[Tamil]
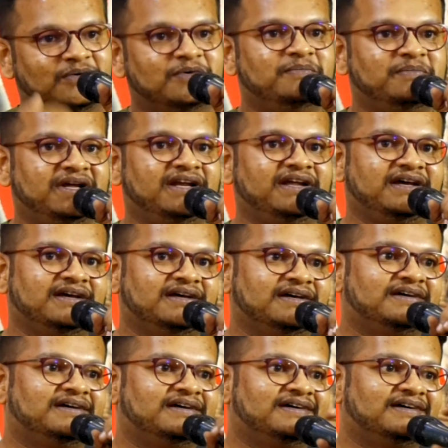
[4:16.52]
உண்மையிலே
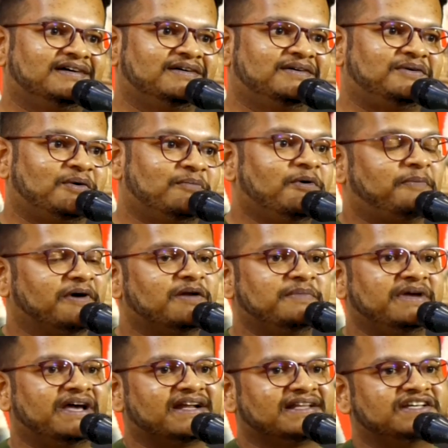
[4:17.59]
ரொம்ப
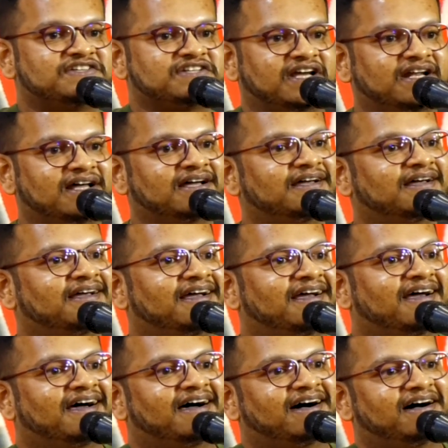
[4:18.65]
பெருமையாக இருந்துச்சு ஏன்னா
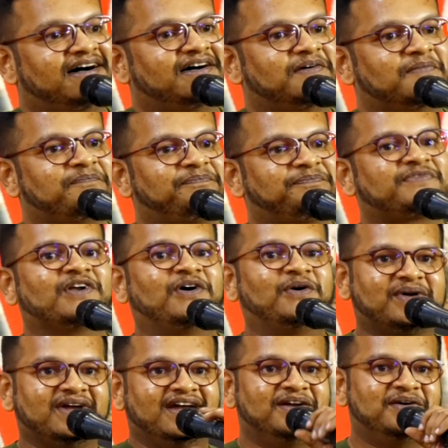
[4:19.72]

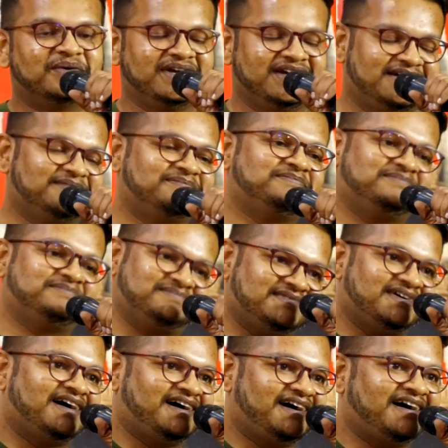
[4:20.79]
ஓகே என்னுடைய
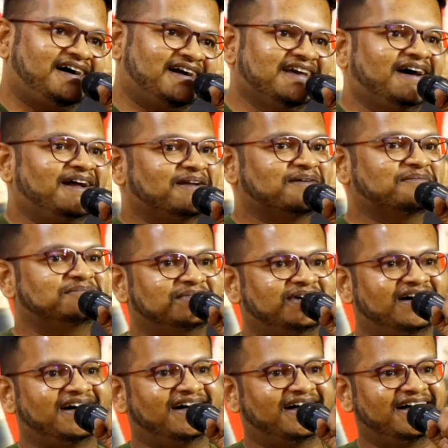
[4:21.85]
அடையாளம்
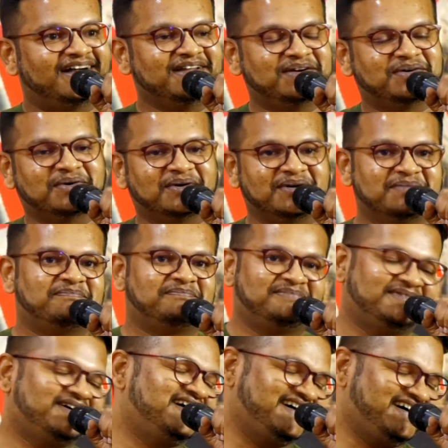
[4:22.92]
அடிக்கோடி
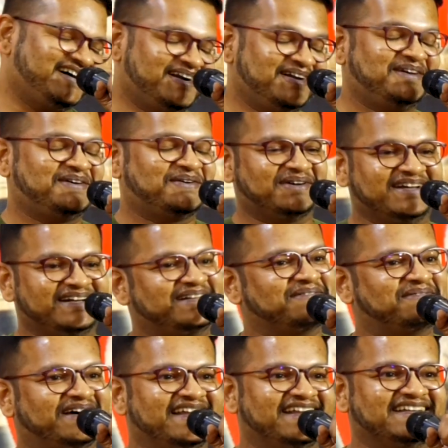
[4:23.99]
அடிக்கோடிட்ட
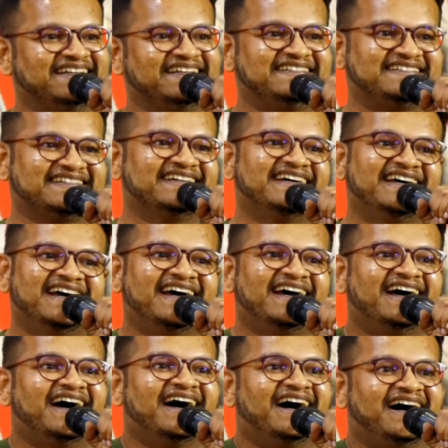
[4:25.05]
மாதிரி இருந்துச்சு
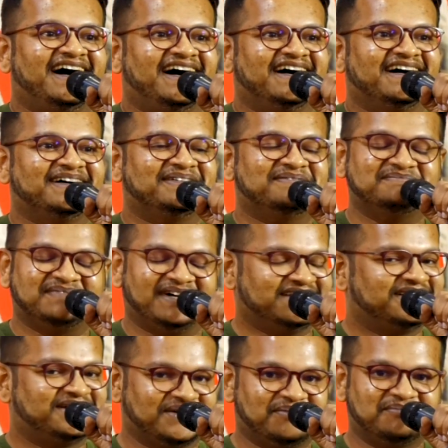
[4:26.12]

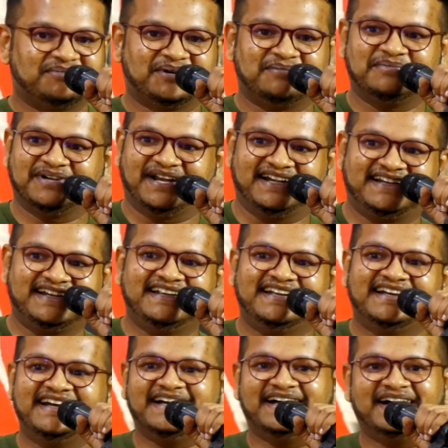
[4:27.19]
அதுக்கு ரொம்ப ரொம்ப நன்றி
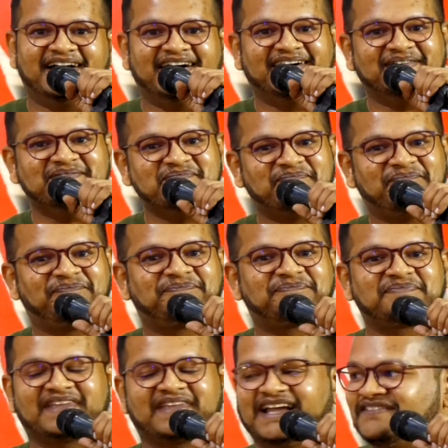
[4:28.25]

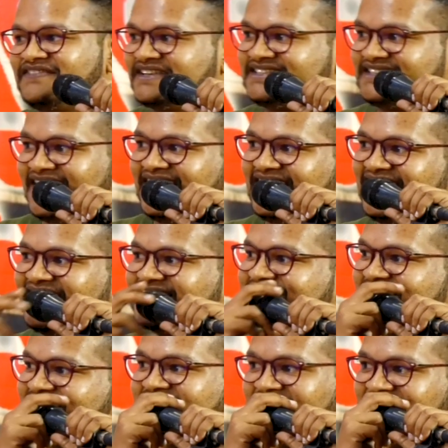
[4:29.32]
இன்ஃபஸ்ட்
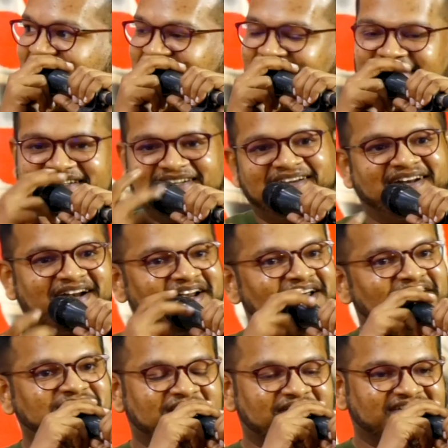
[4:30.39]
ஆசிரியர் ஐயா இது
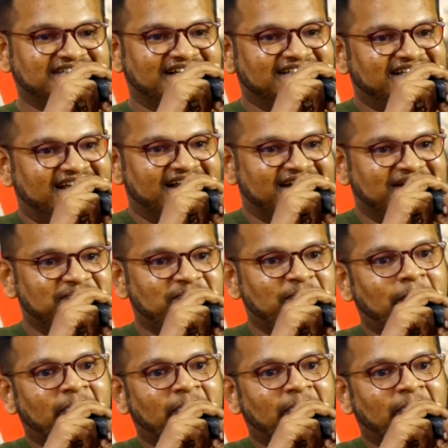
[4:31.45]
ரெண்டாவது தடவை சந்திக்கிறேன்